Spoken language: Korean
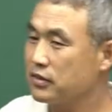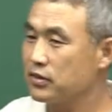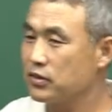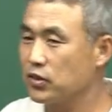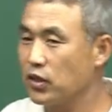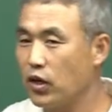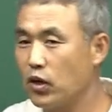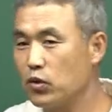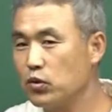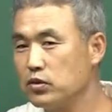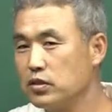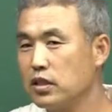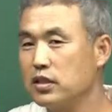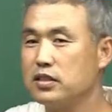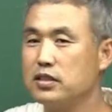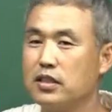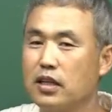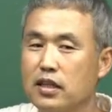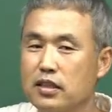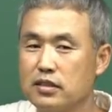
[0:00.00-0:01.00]
저하고 이제
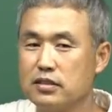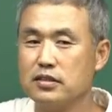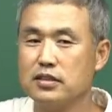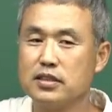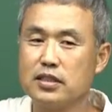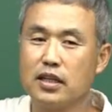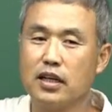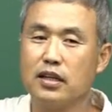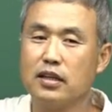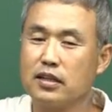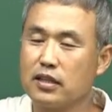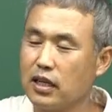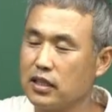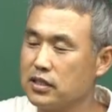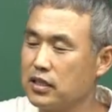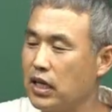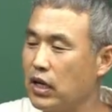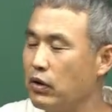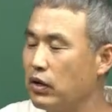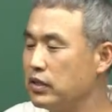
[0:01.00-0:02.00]
지난 시간을
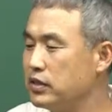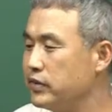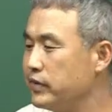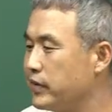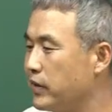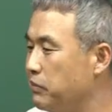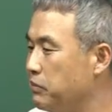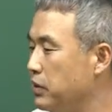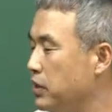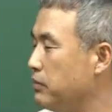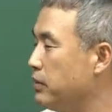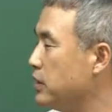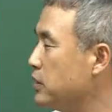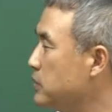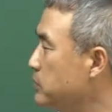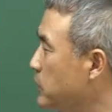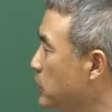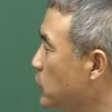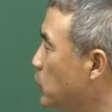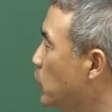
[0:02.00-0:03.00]
같이 해왔으니까 미리
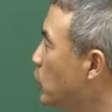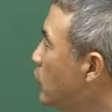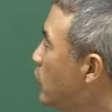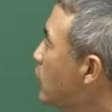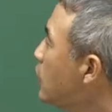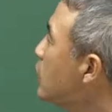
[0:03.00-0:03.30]
말씀드리고